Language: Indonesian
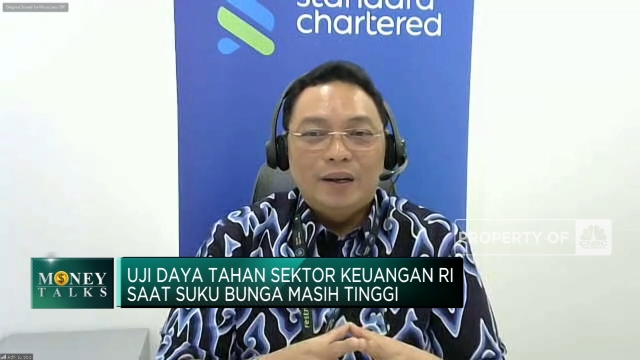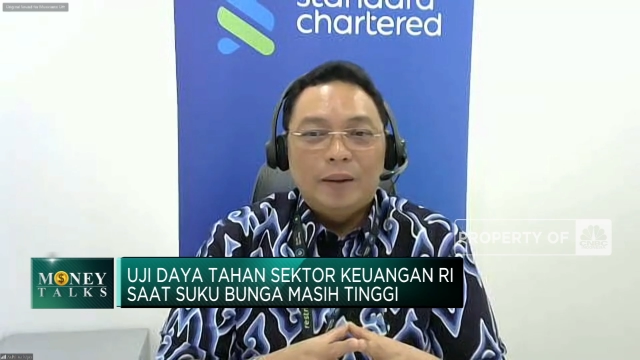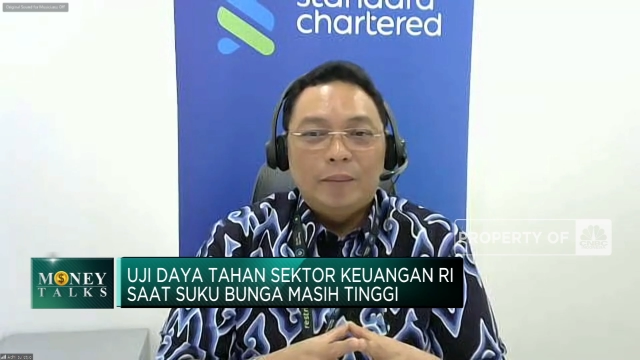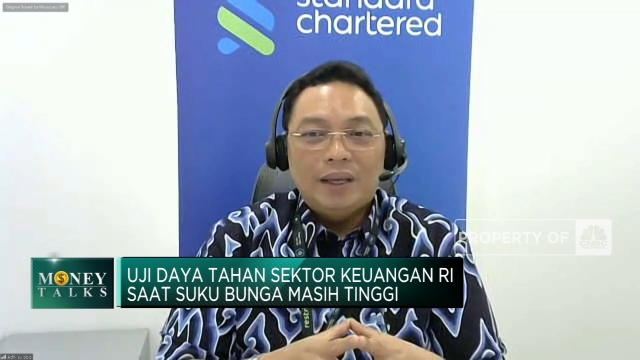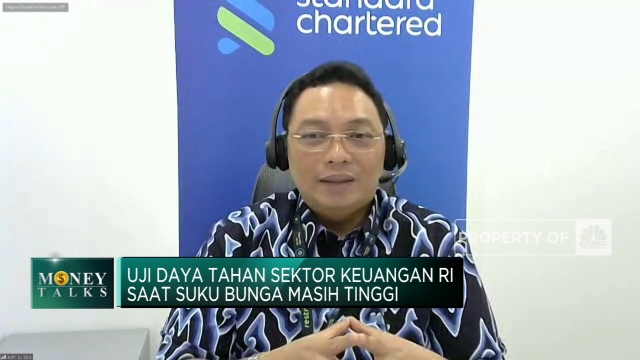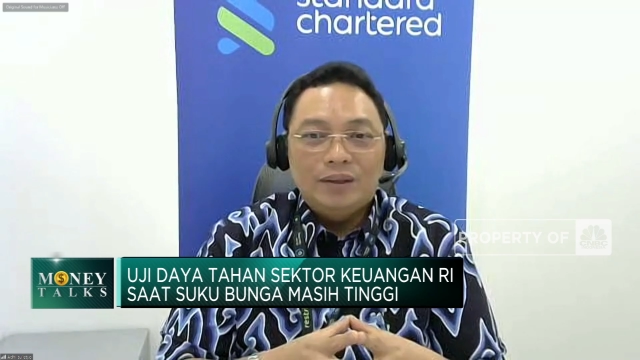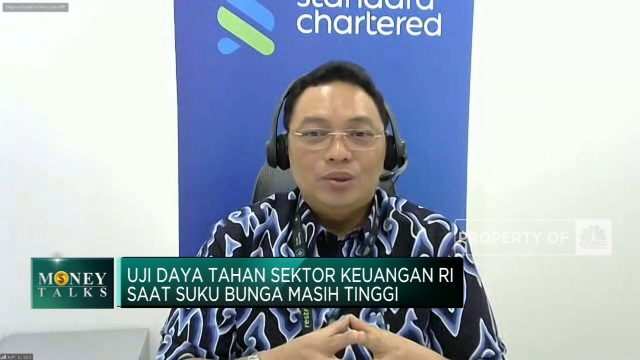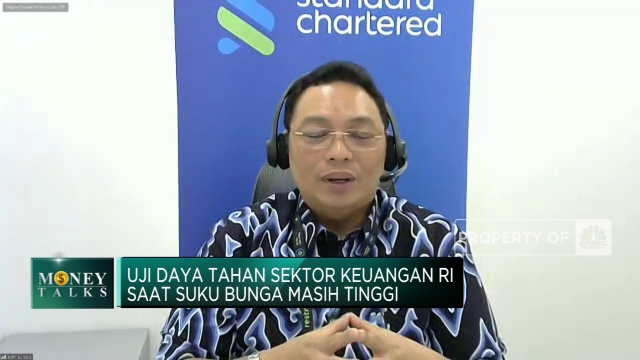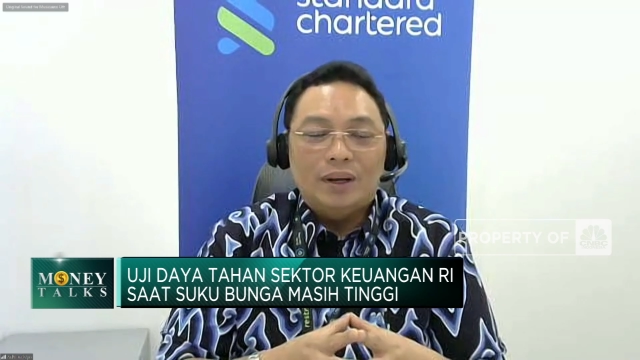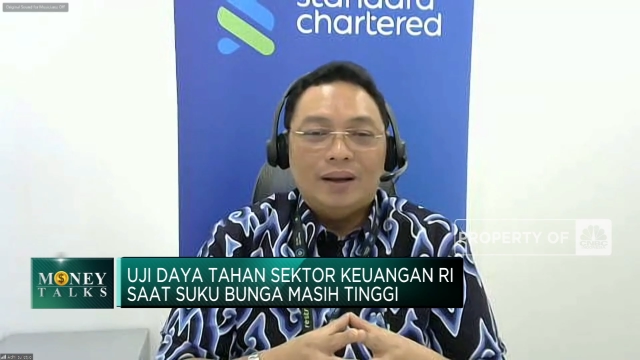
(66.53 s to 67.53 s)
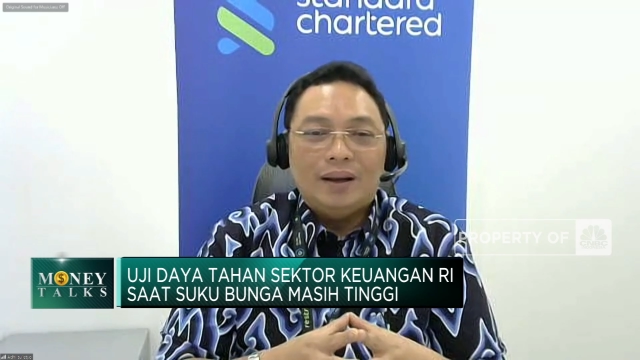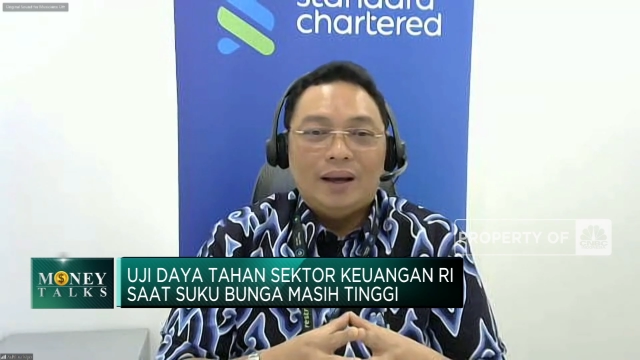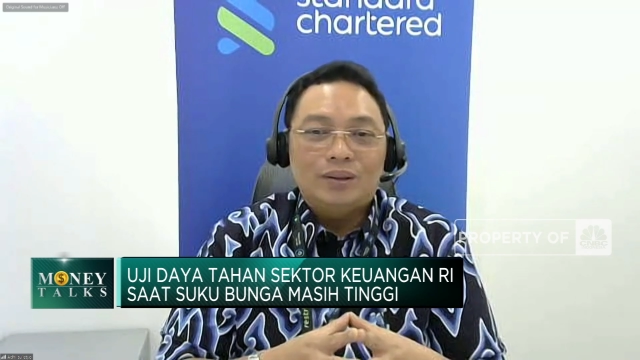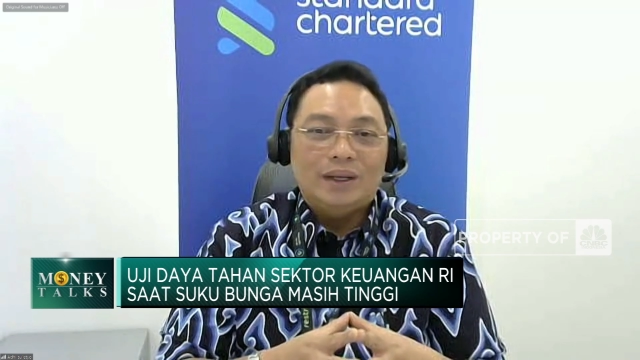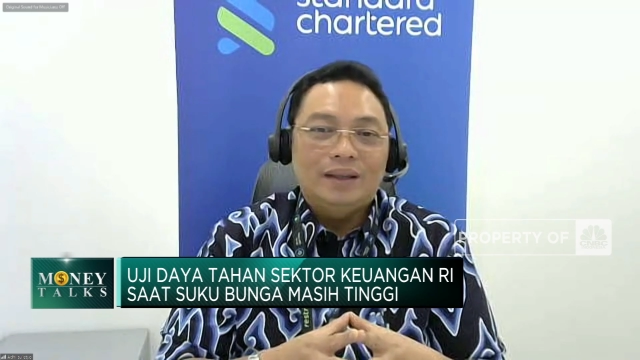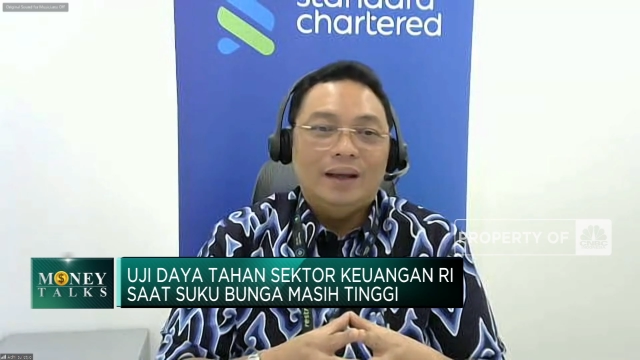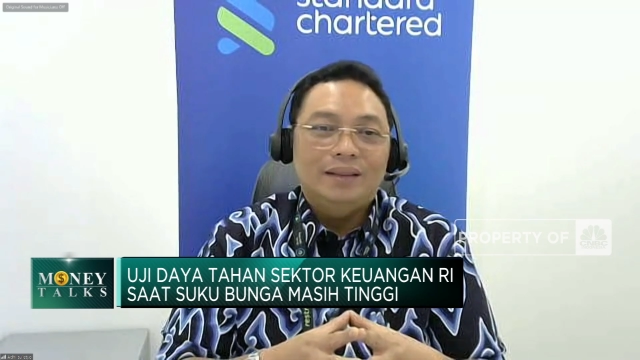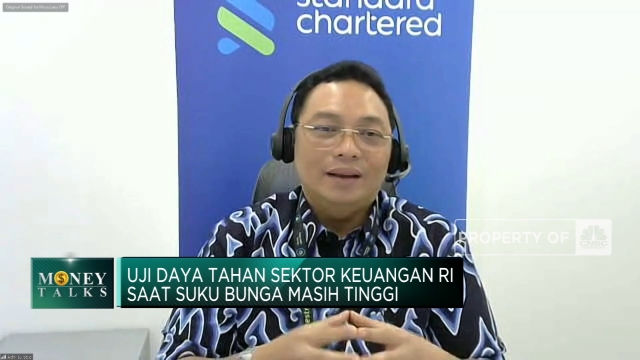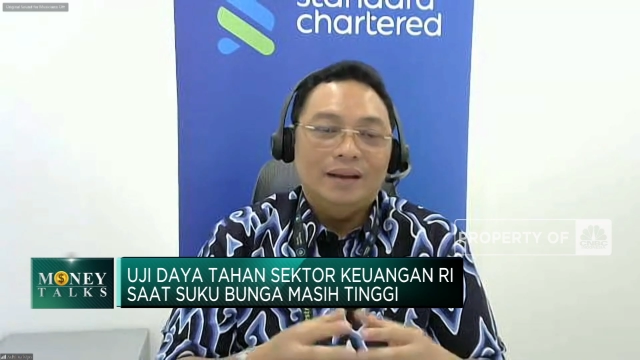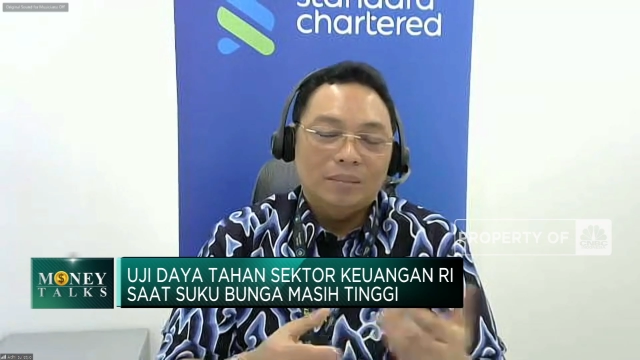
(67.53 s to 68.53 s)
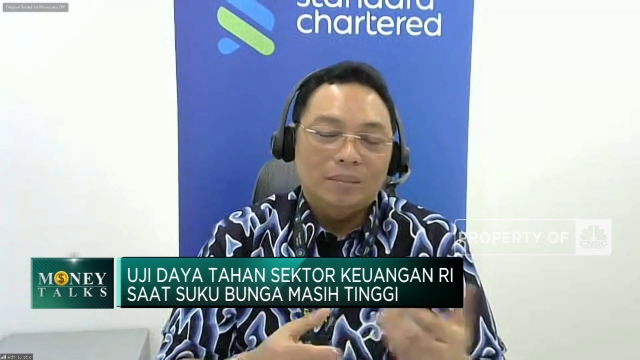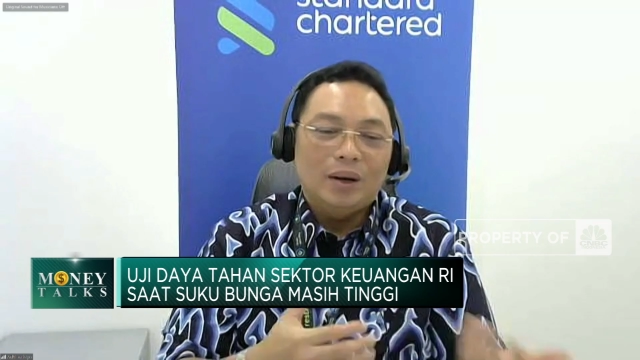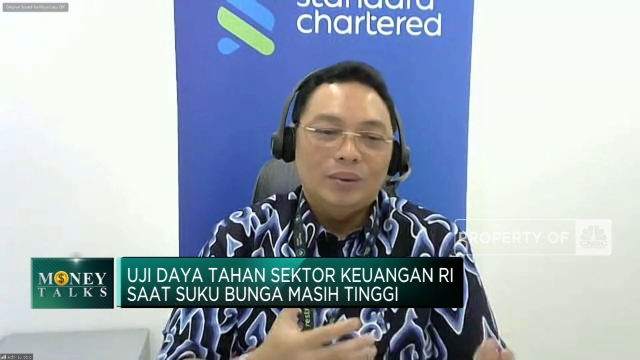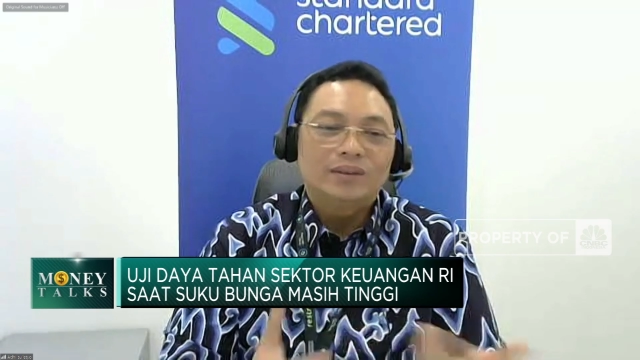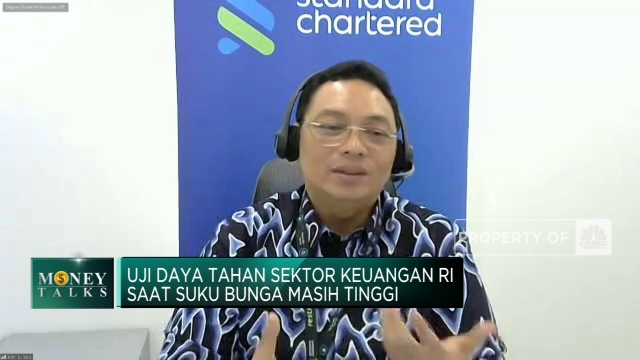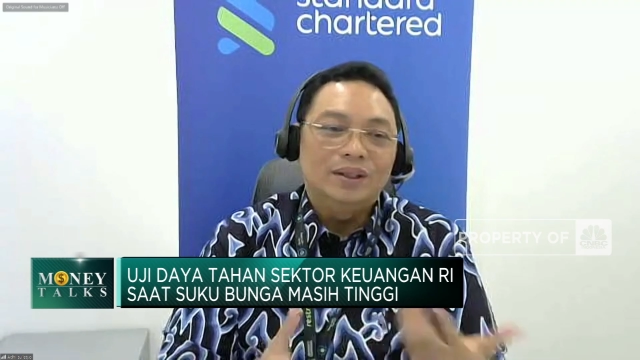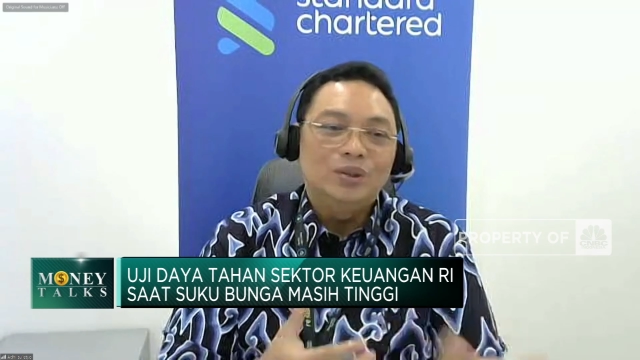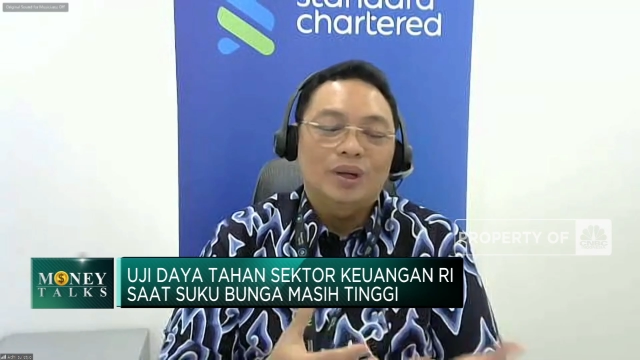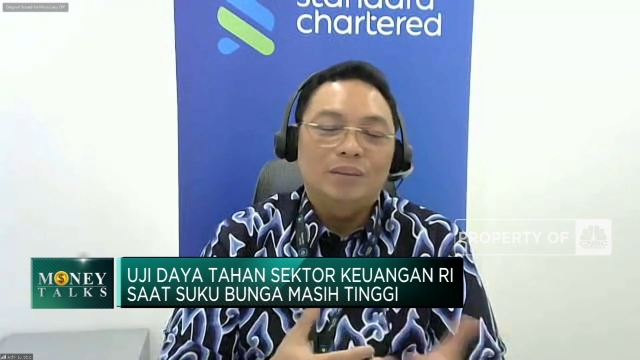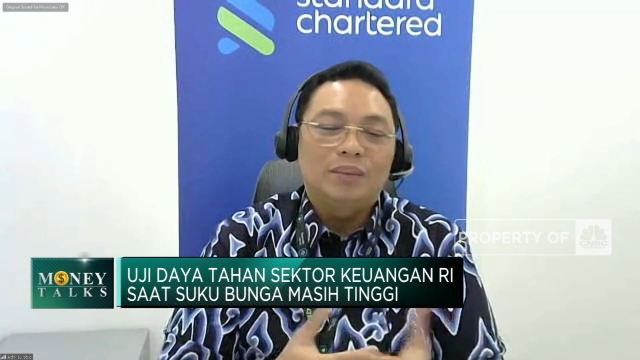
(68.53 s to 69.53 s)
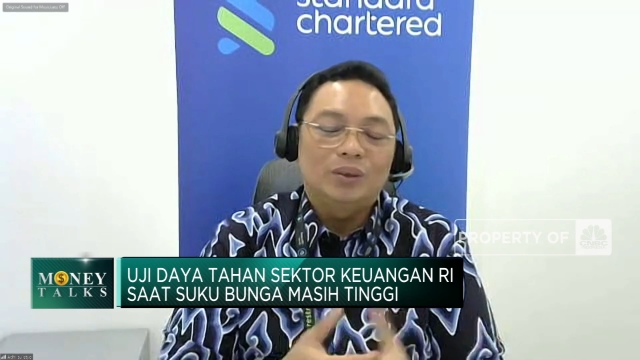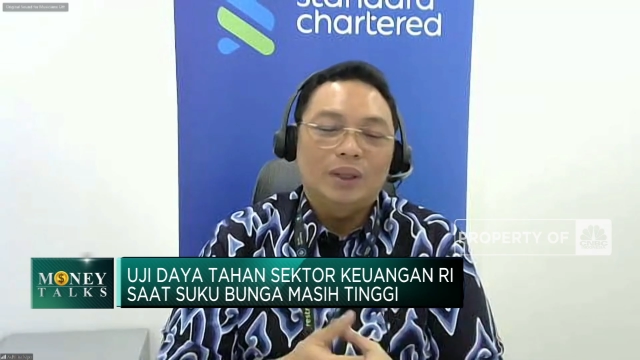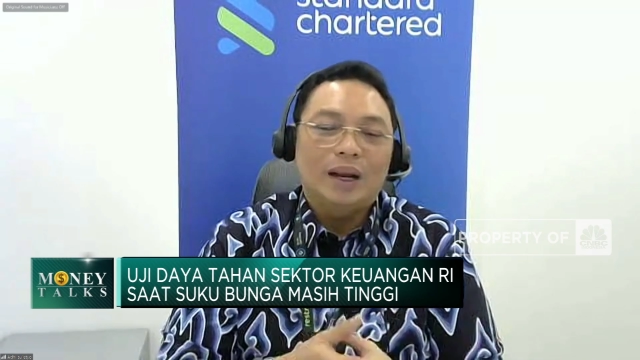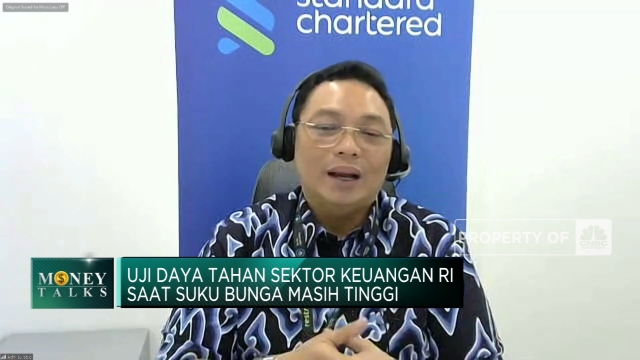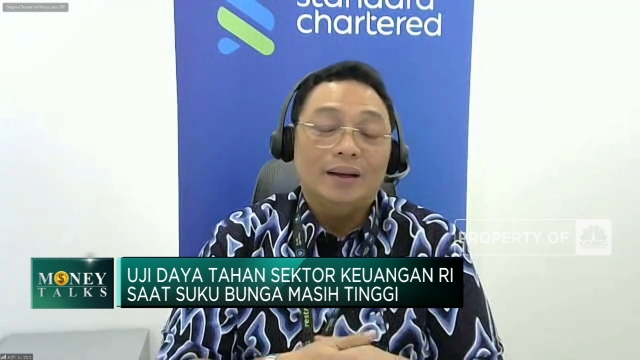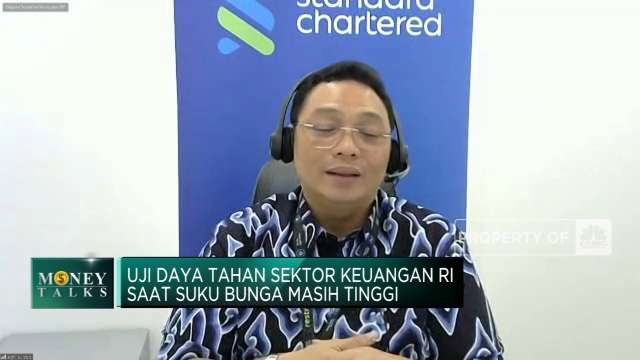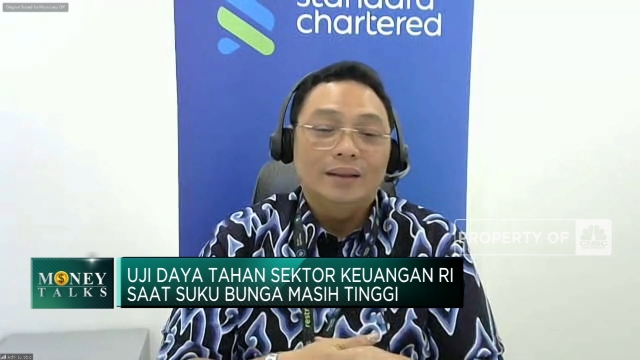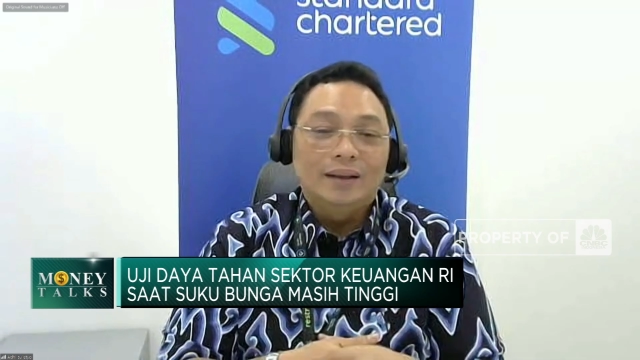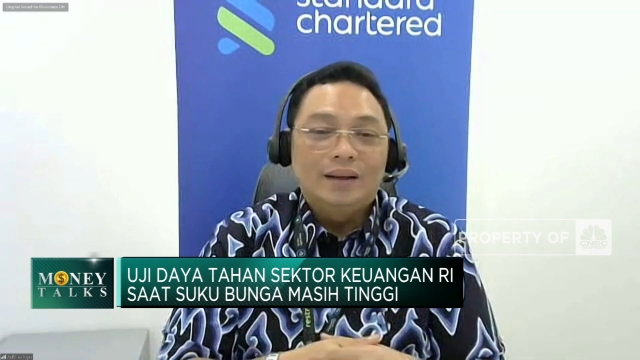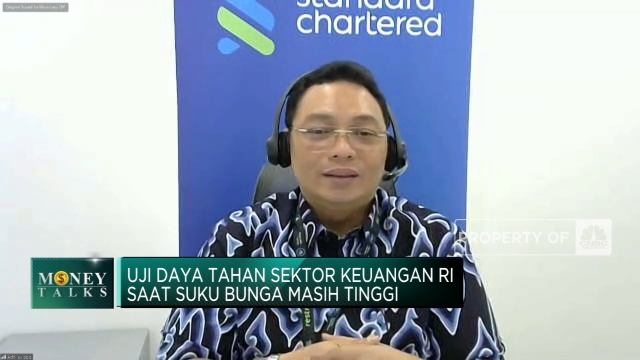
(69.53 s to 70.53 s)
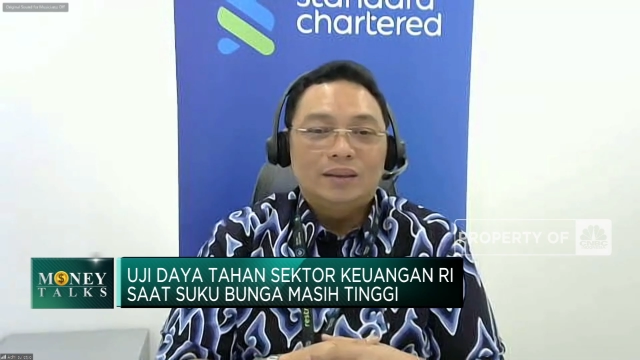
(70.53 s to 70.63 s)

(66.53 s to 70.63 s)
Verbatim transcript: uh, kita juga harus hati-hati karena Powell sendiri juga mengutarakan